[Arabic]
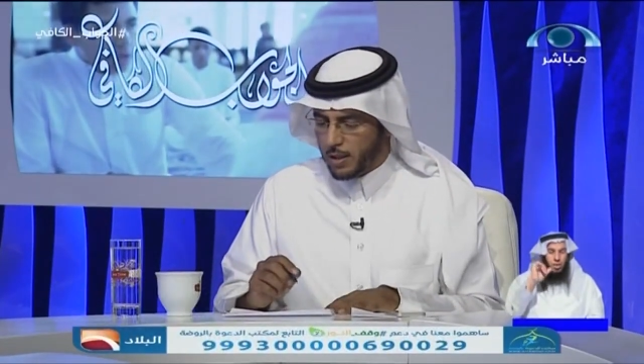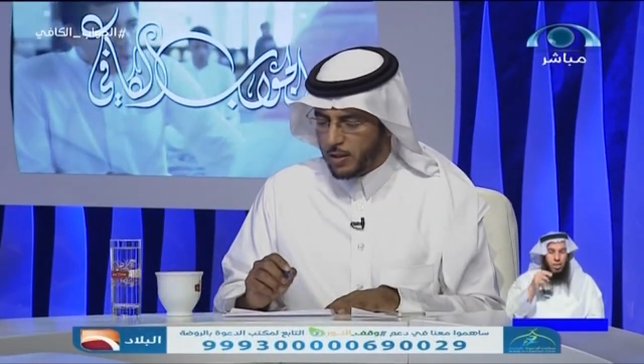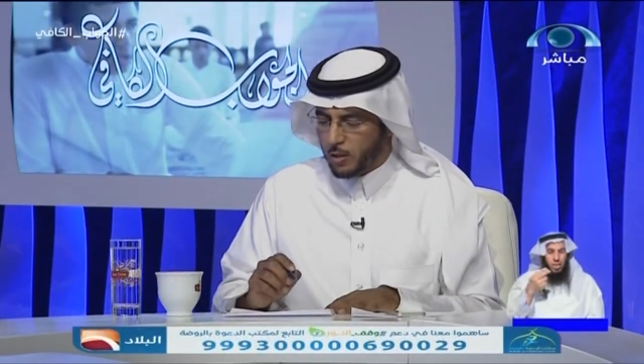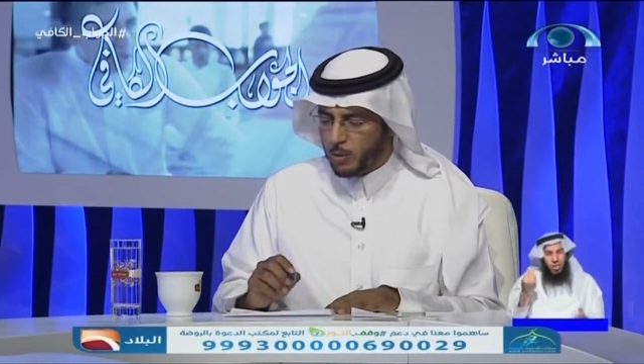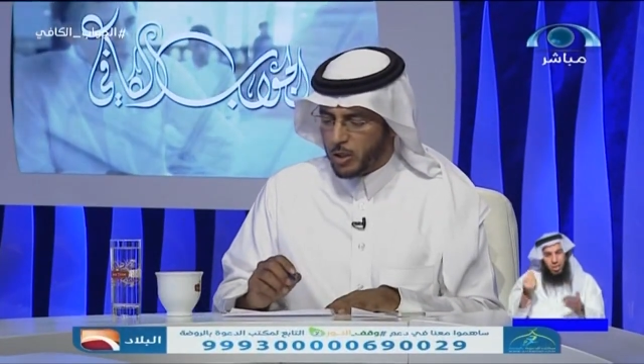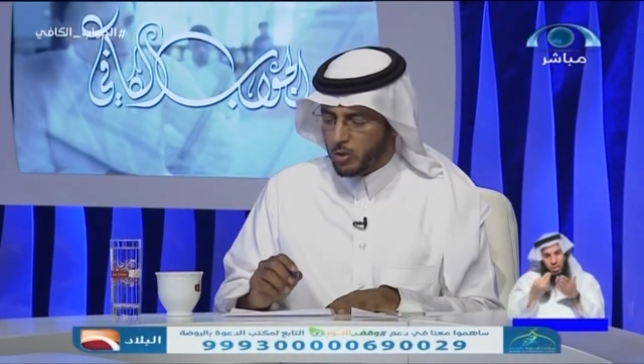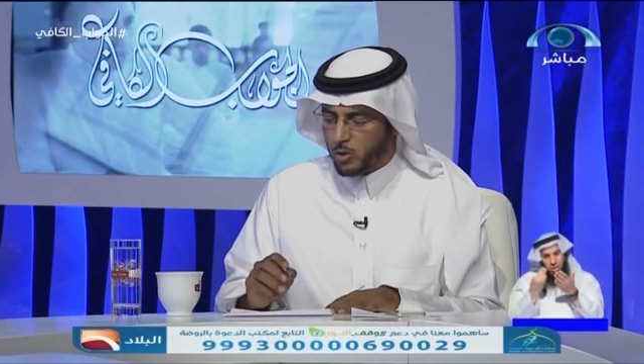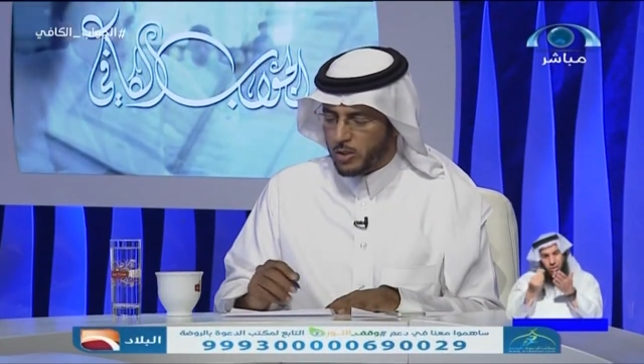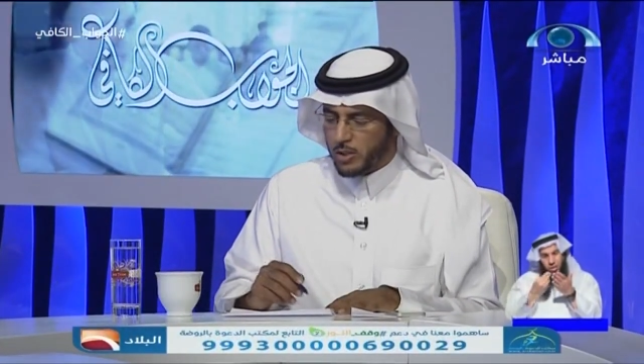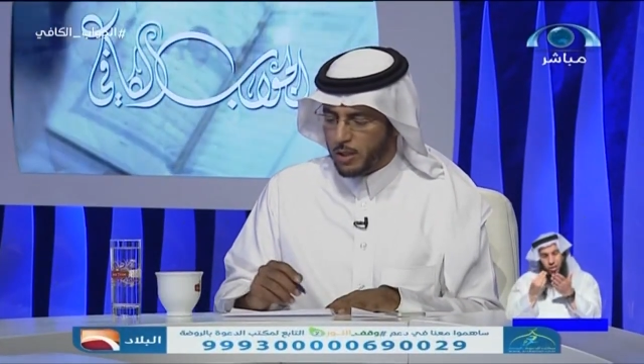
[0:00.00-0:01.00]
الذي
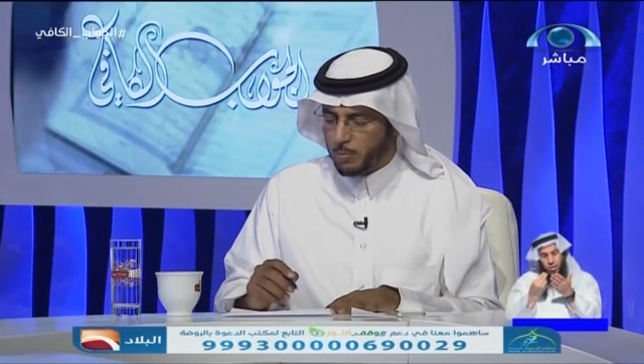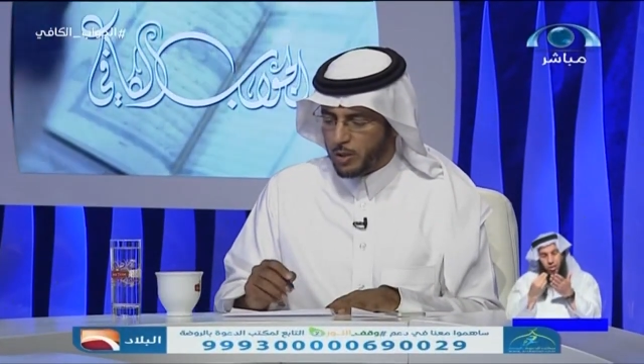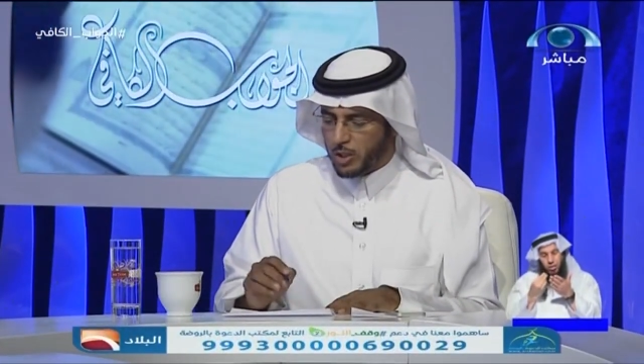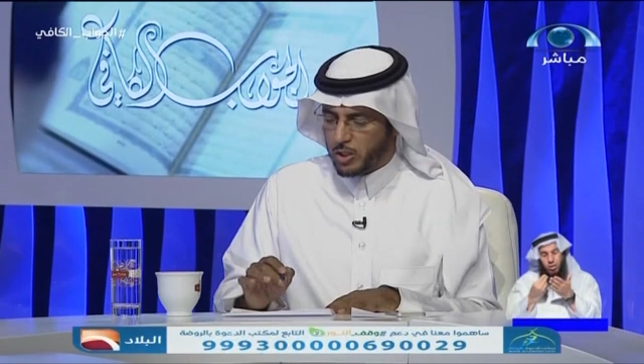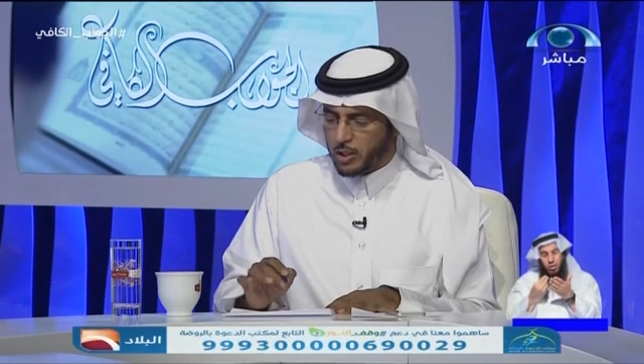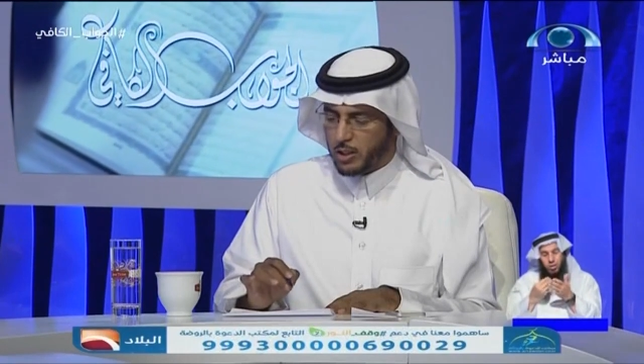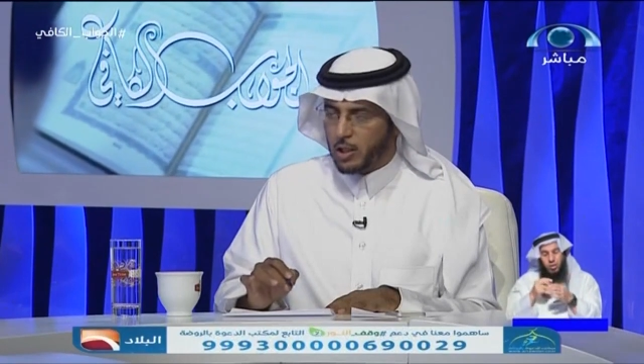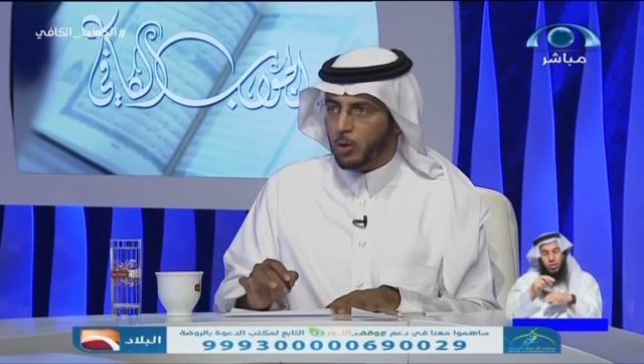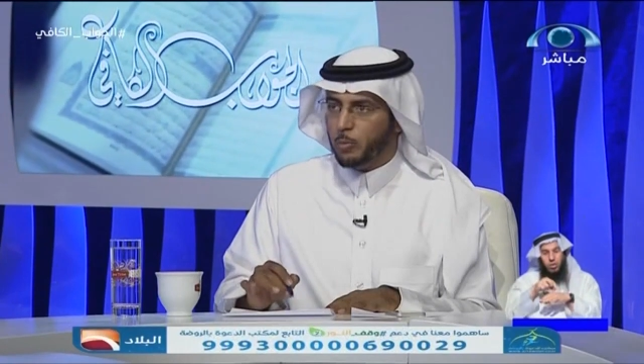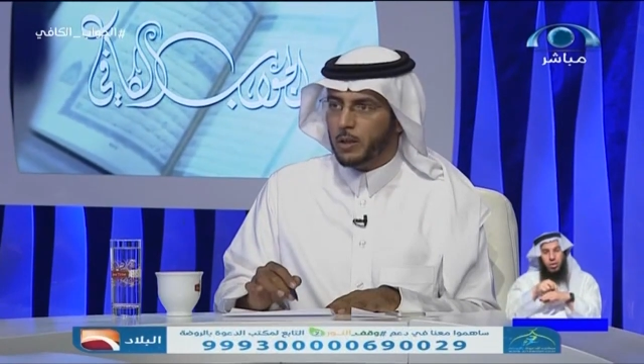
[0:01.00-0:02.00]
يمارسه الإنسان
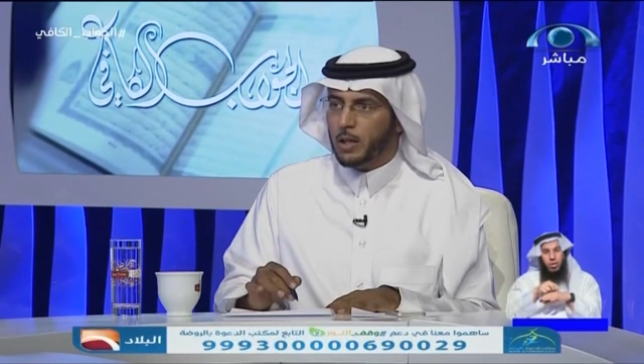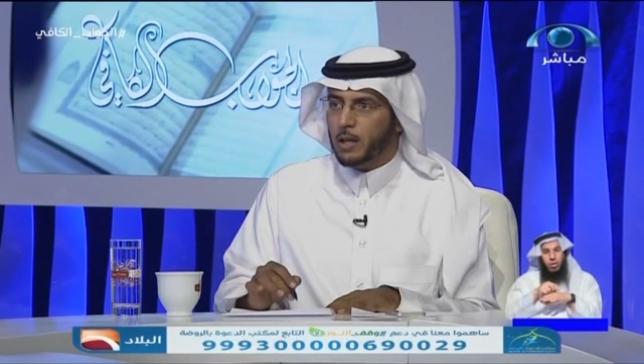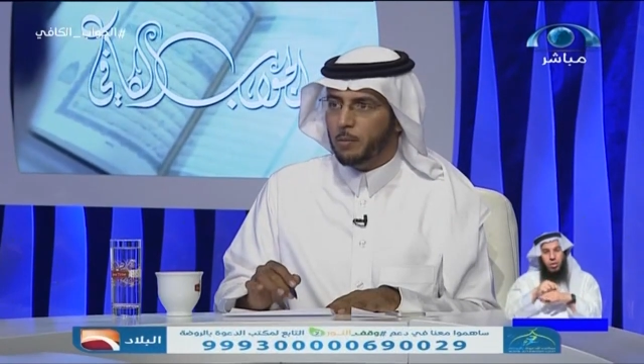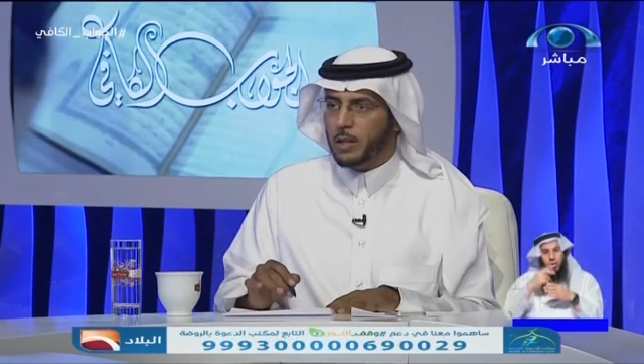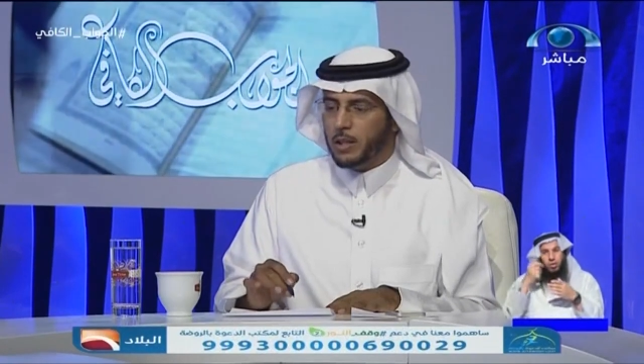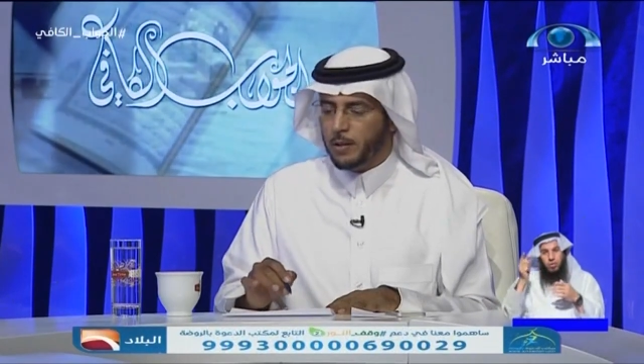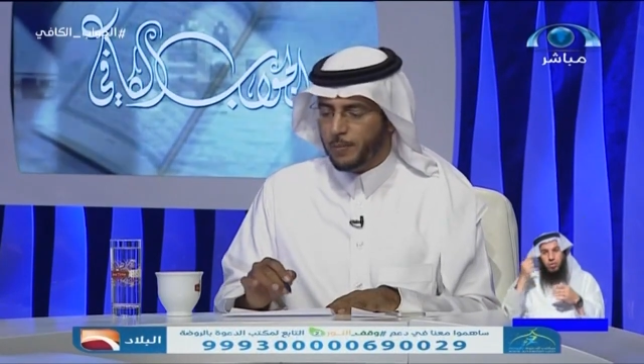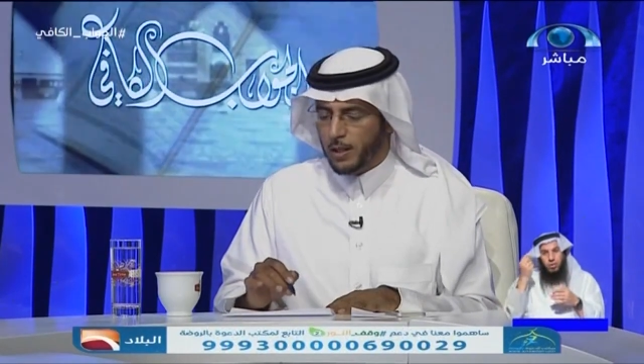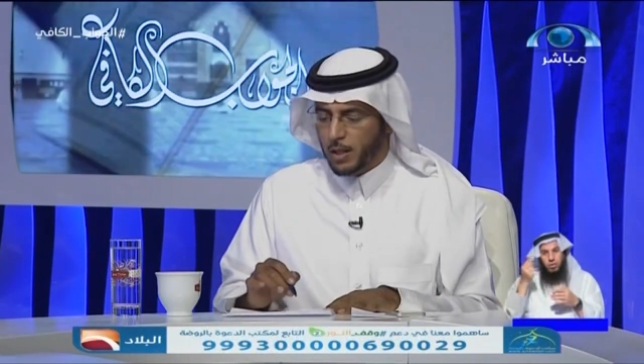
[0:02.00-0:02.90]
بريشته أو بقلمه